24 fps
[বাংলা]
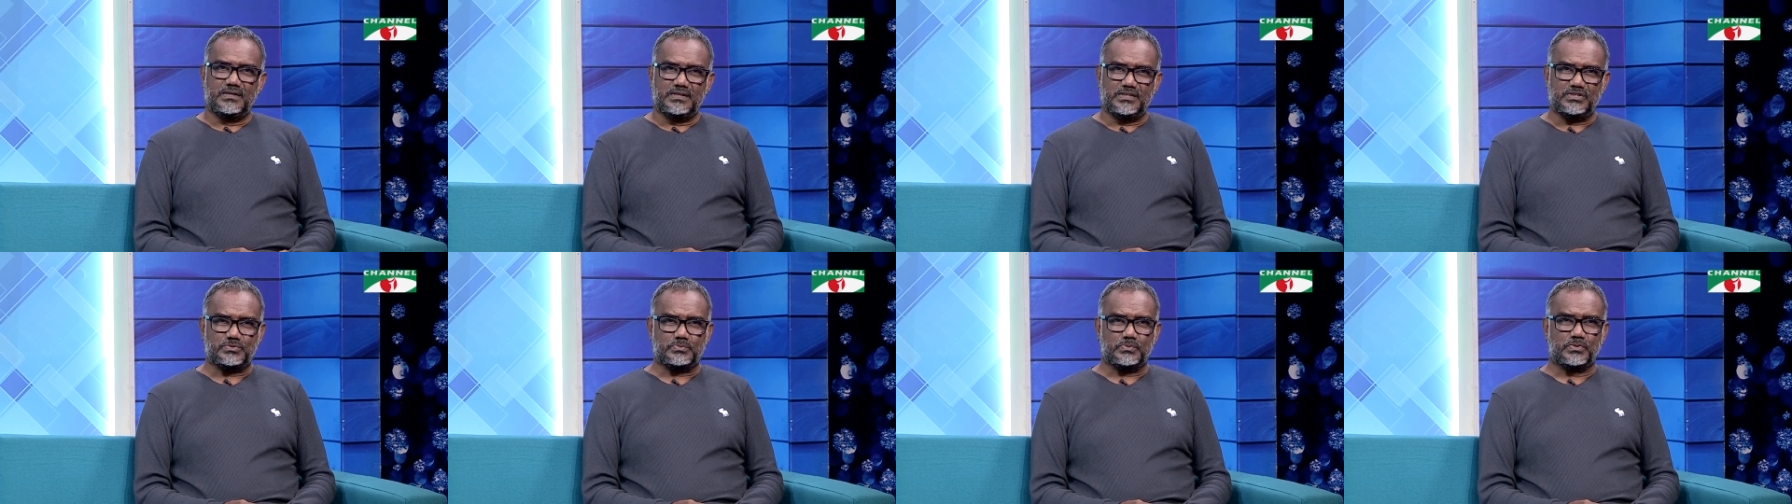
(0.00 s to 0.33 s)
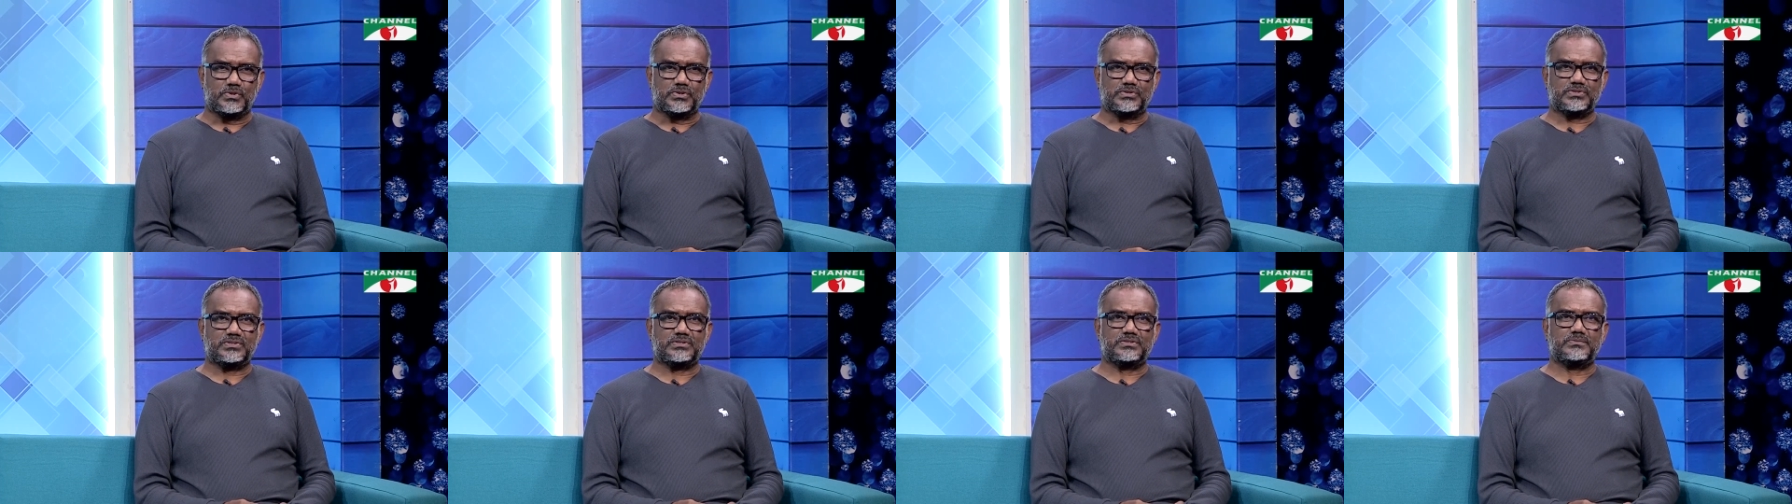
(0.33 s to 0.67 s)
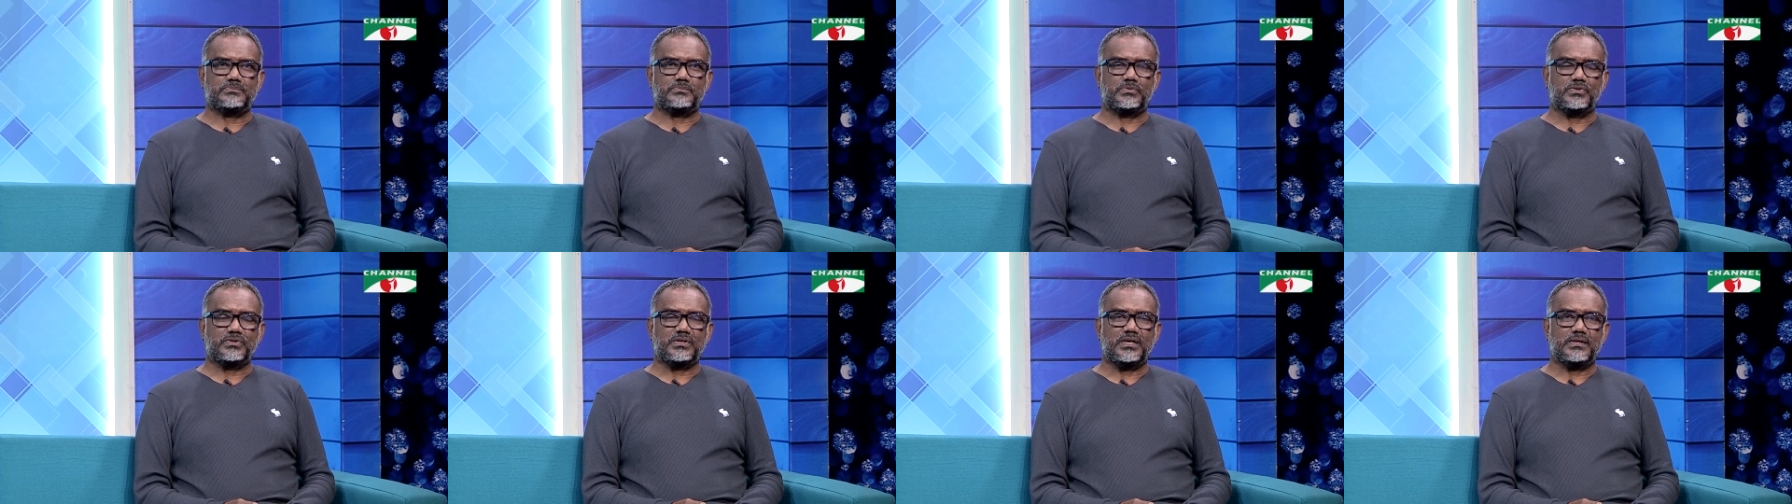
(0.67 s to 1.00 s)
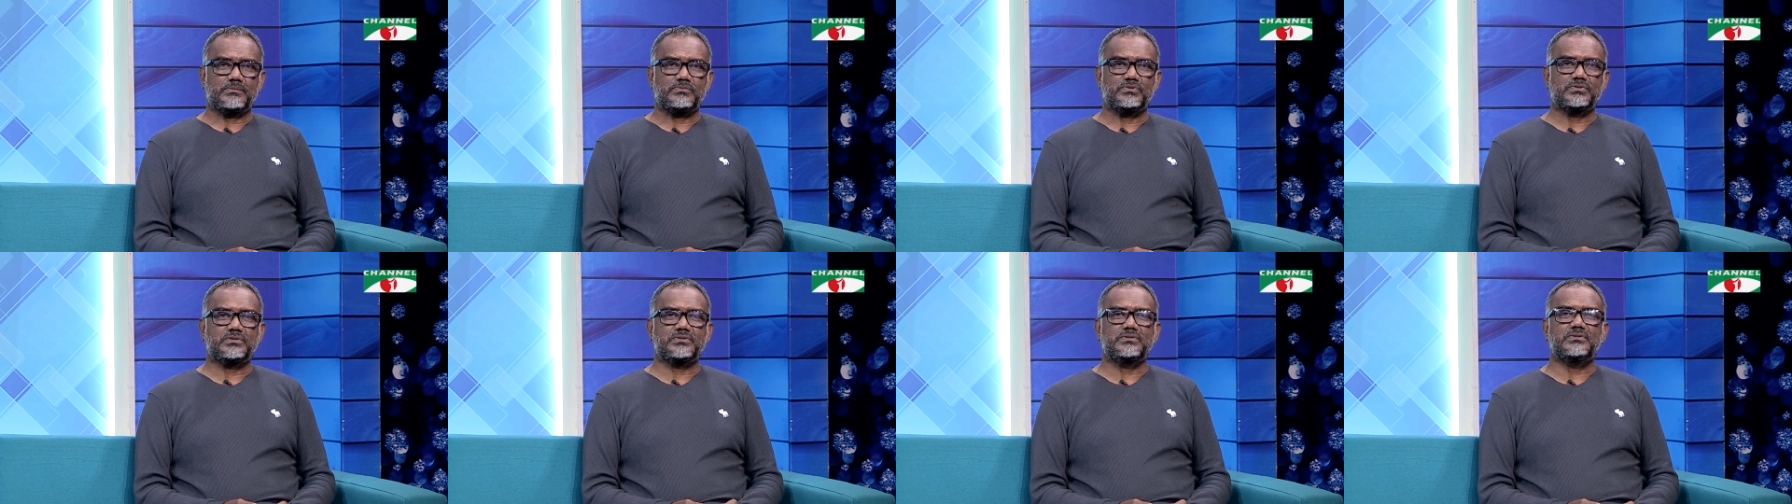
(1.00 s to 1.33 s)
স্পোর্টস
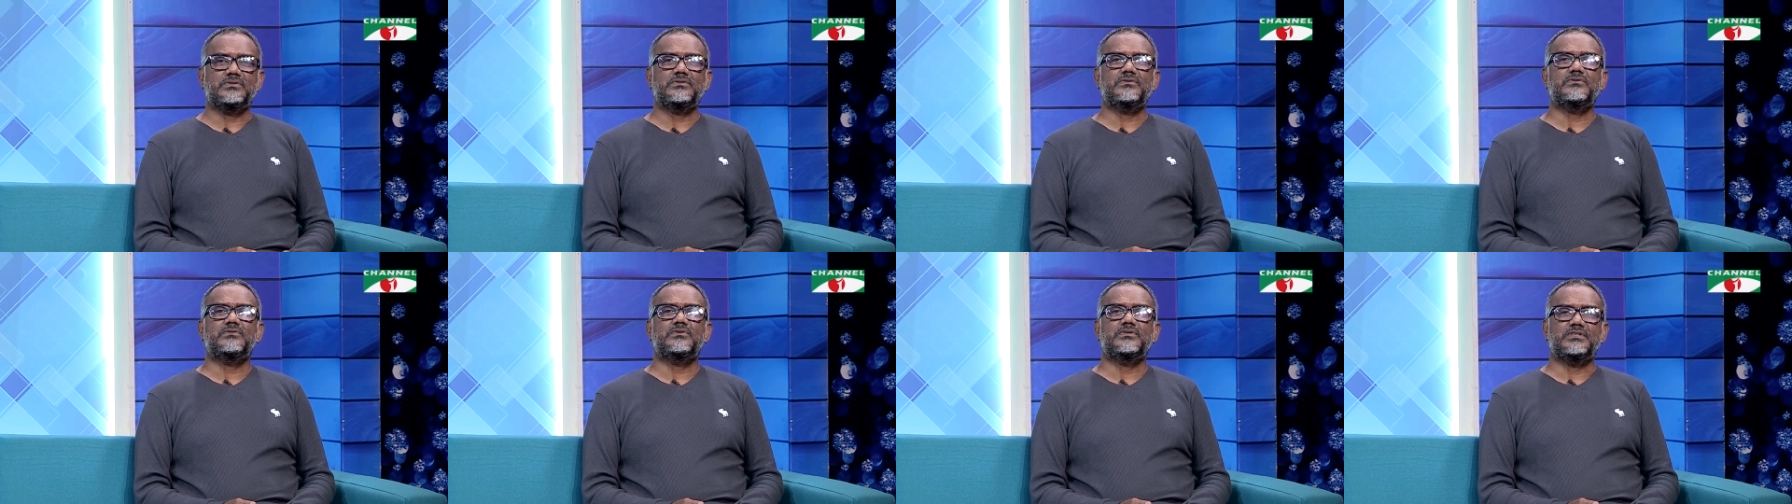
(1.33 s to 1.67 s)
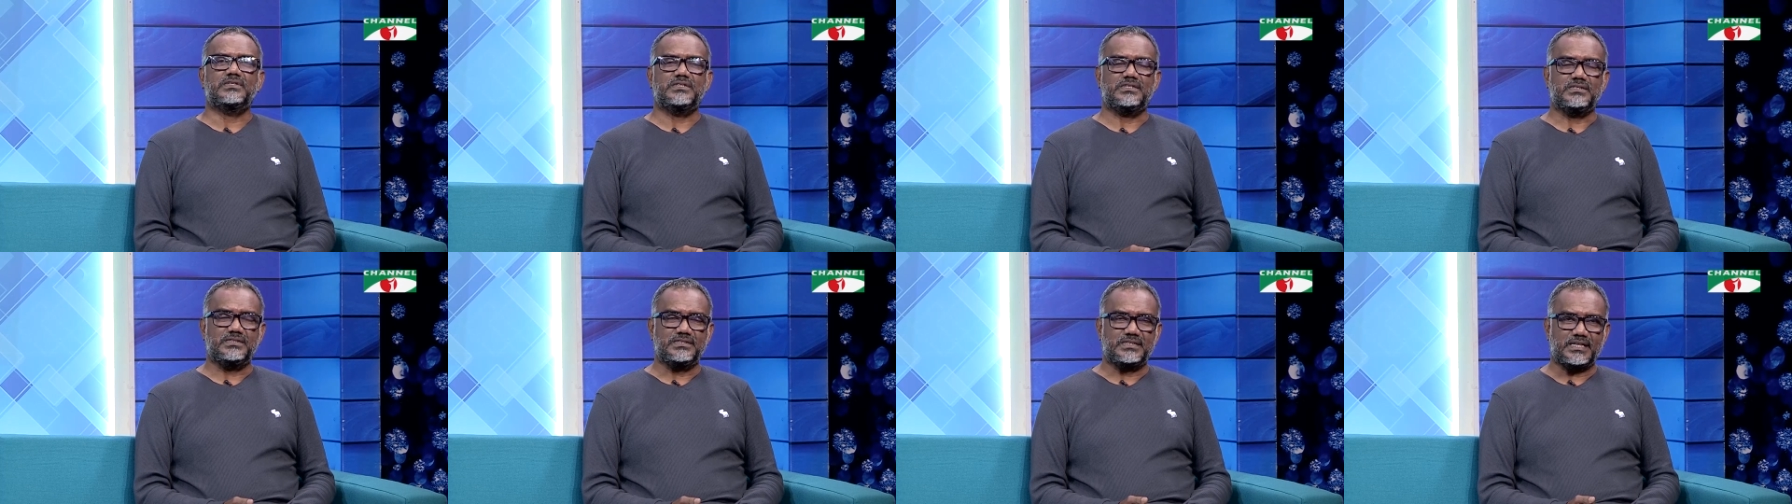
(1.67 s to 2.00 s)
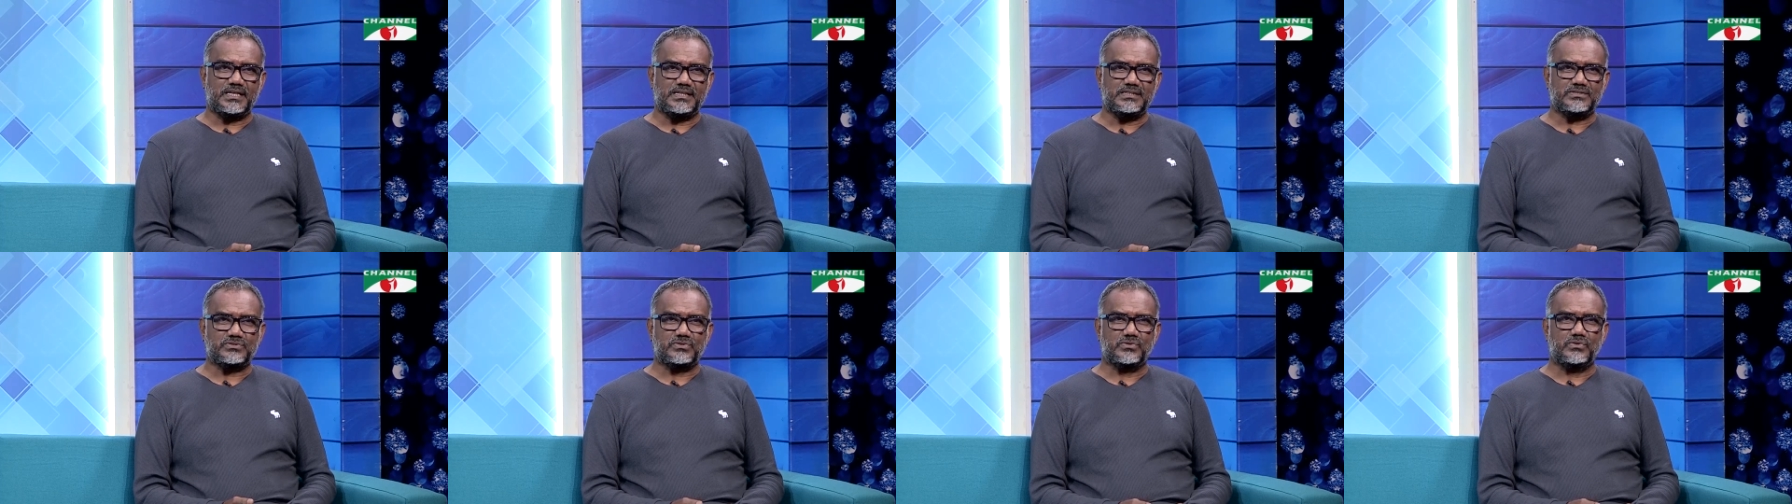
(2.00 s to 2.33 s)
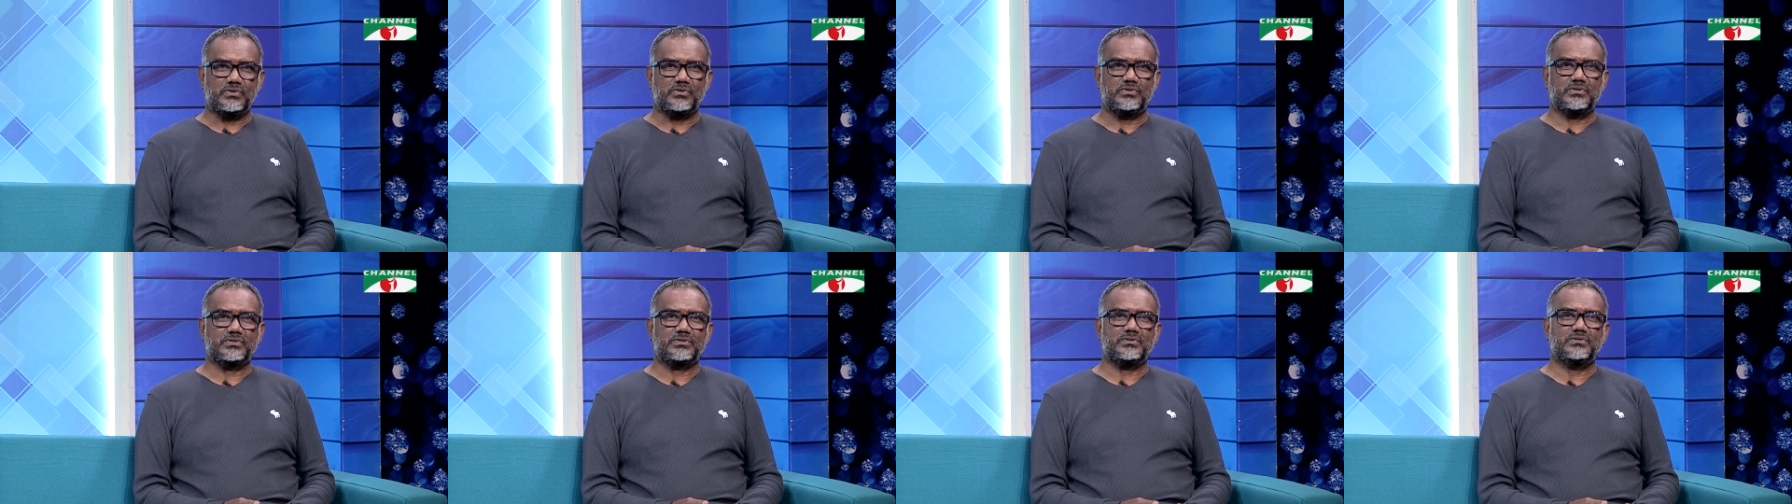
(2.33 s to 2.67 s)
প্রোগ্রাম হতো ইন্টার স্কুল
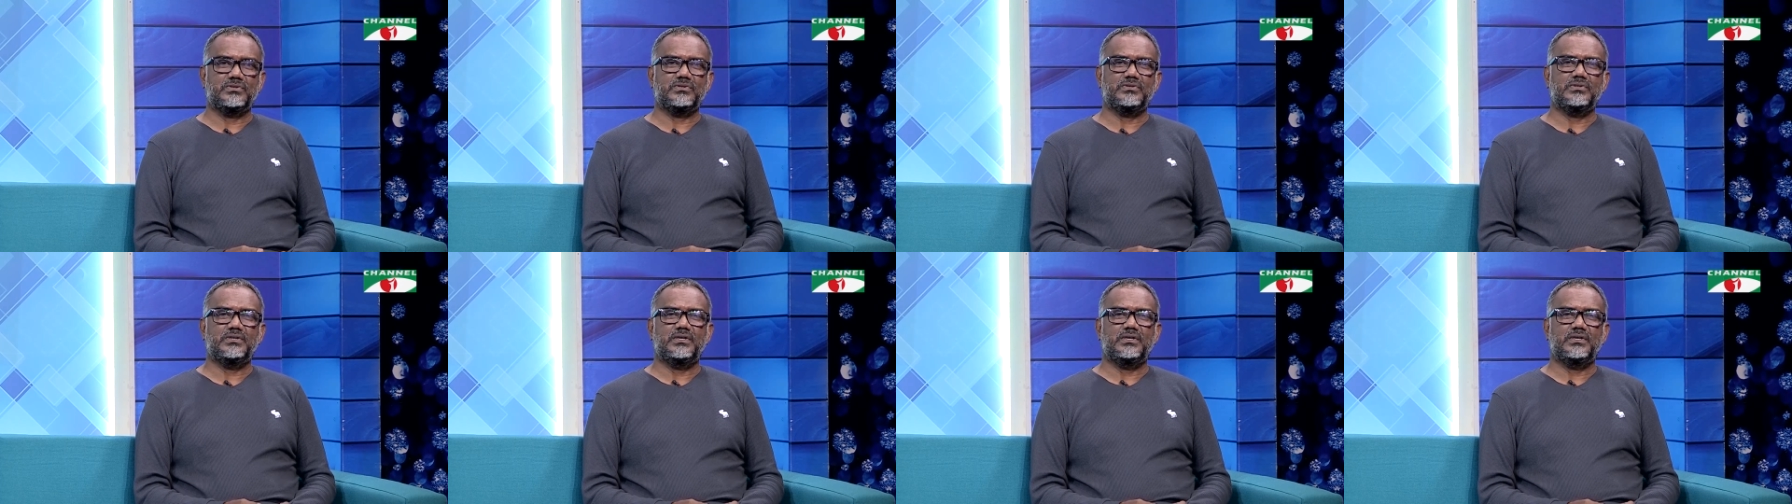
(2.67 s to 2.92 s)
হতো